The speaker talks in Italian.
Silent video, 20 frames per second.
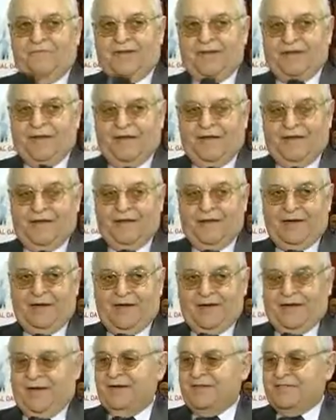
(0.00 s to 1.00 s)
Vede, eh,
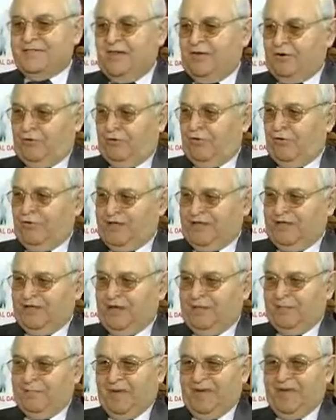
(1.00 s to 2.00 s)
la crisi economica
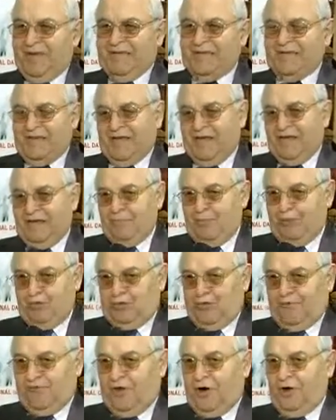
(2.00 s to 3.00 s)
del Paese è
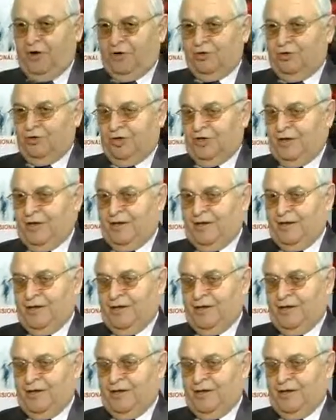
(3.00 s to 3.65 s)
molto forte